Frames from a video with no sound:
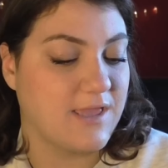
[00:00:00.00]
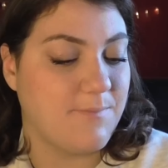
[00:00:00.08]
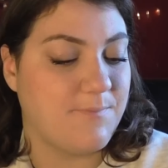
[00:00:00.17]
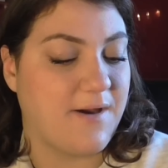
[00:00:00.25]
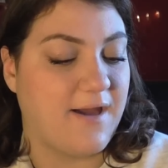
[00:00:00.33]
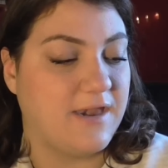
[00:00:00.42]
che
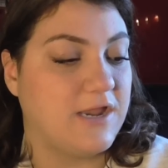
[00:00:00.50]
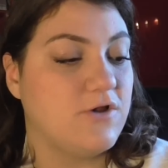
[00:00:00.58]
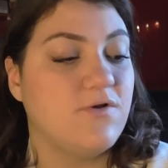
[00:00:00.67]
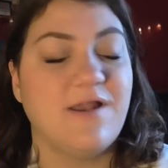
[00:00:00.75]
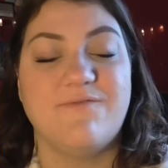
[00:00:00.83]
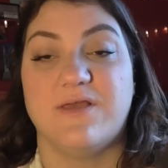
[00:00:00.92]
pare
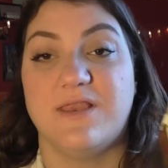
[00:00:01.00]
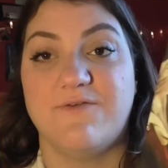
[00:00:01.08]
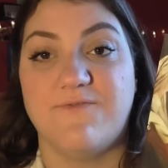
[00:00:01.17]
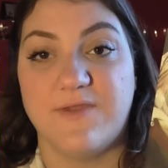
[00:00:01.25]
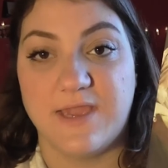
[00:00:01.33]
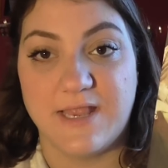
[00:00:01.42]
non avere
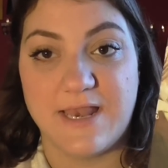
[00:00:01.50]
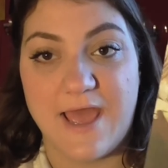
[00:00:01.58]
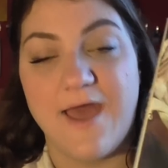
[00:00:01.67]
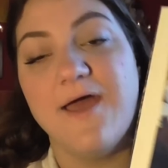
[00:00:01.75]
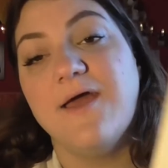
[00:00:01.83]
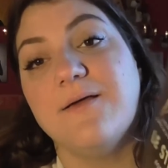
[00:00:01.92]
fine.